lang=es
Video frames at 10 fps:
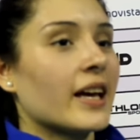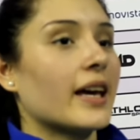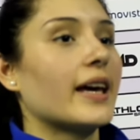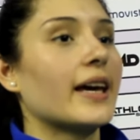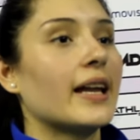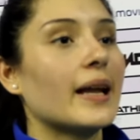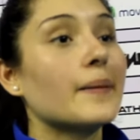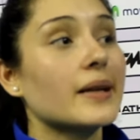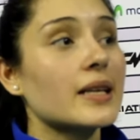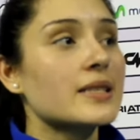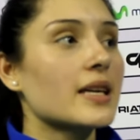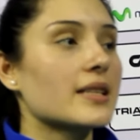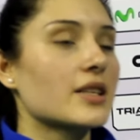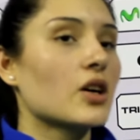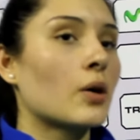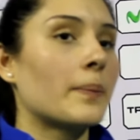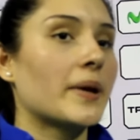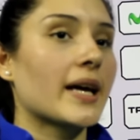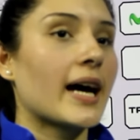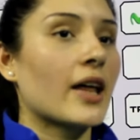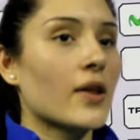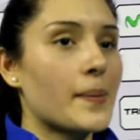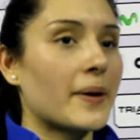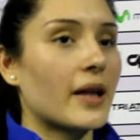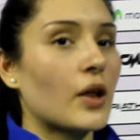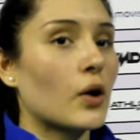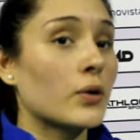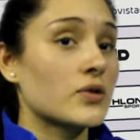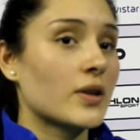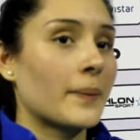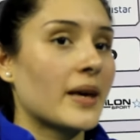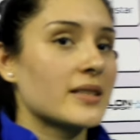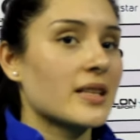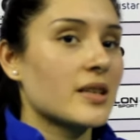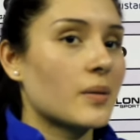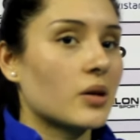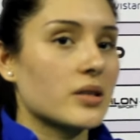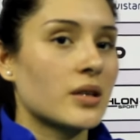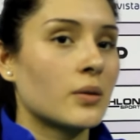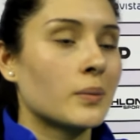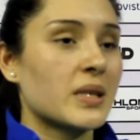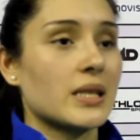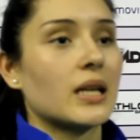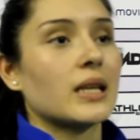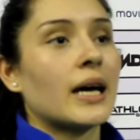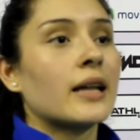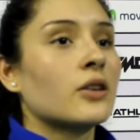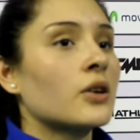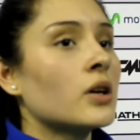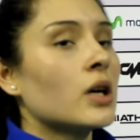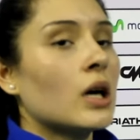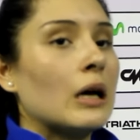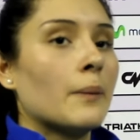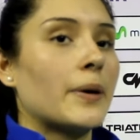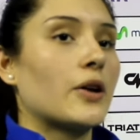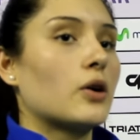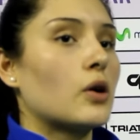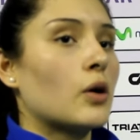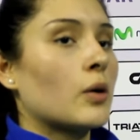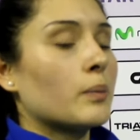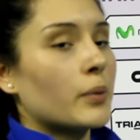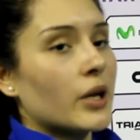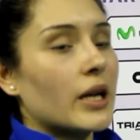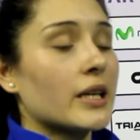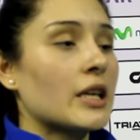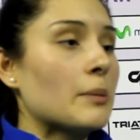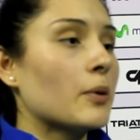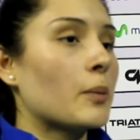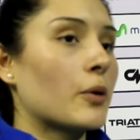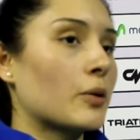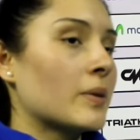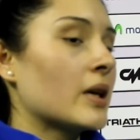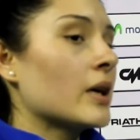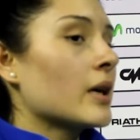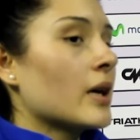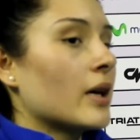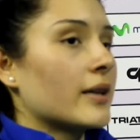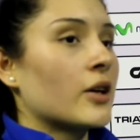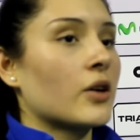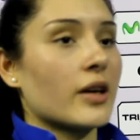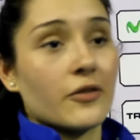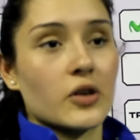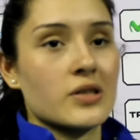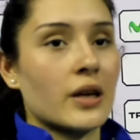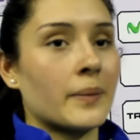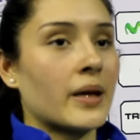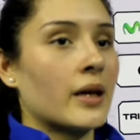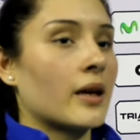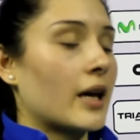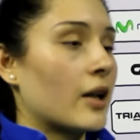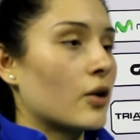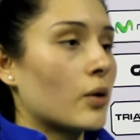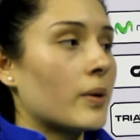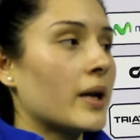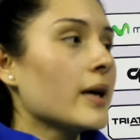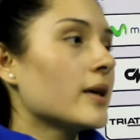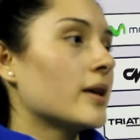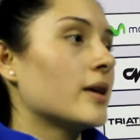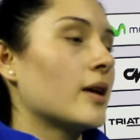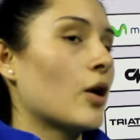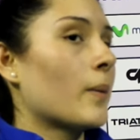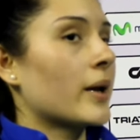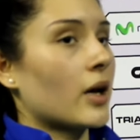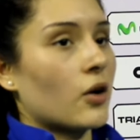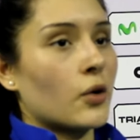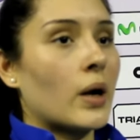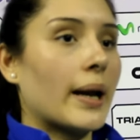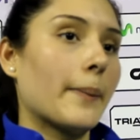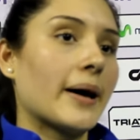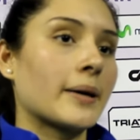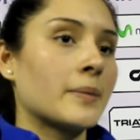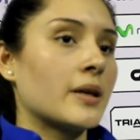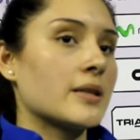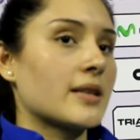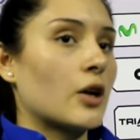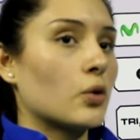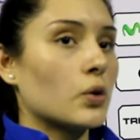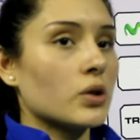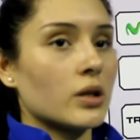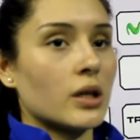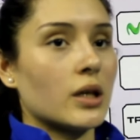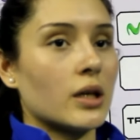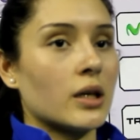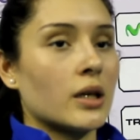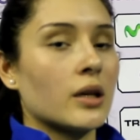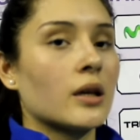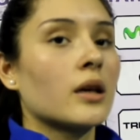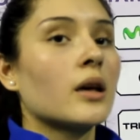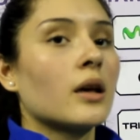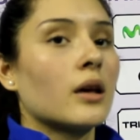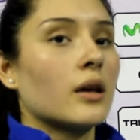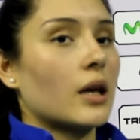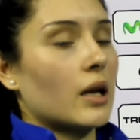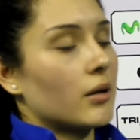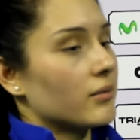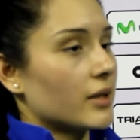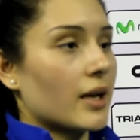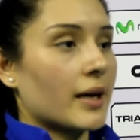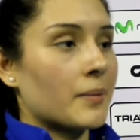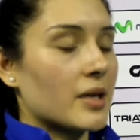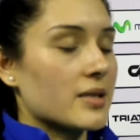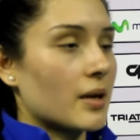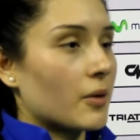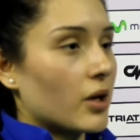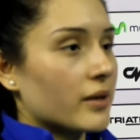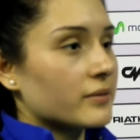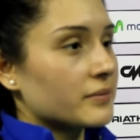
Eh, la verdad sí ha sido complicado, he parado 11 meses, llevo recién un mes saltando pero por el equipo, por mí, tengo que esforzarme el doble y lo manejo ¿no? a la par mi salud y, y el, y el Géminis, el vole.